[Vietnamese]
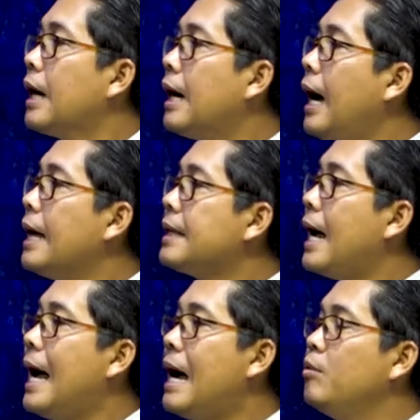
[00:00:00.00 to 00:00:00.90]
ca tra
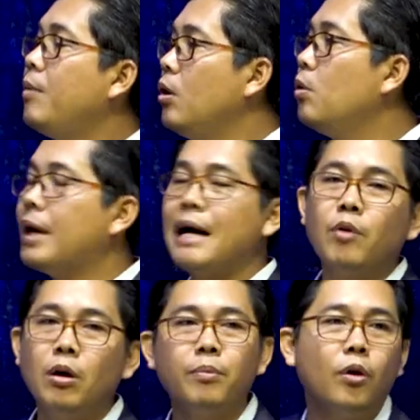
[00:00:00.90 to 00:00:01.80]
hao bỏ lúc nét
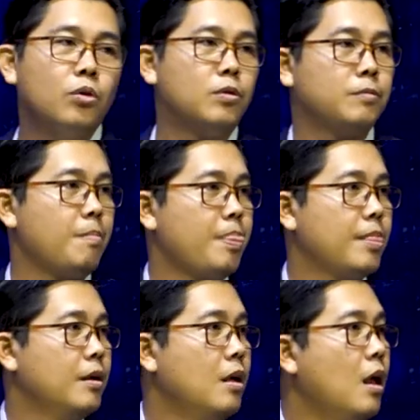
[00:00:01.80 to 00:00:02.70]
bong pôn
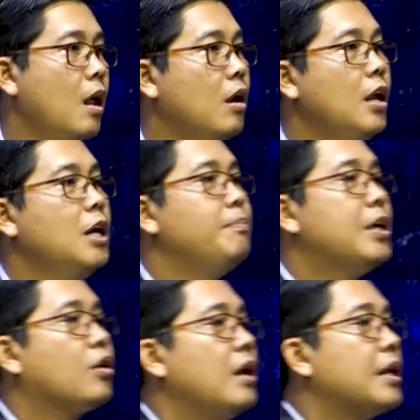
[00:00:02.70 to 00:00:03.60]
lơ bị
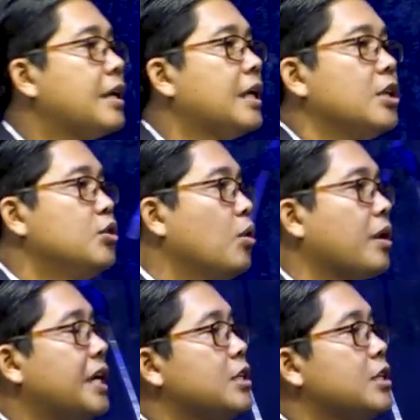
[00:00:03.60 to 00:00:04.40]
con đặc kết từ vô kê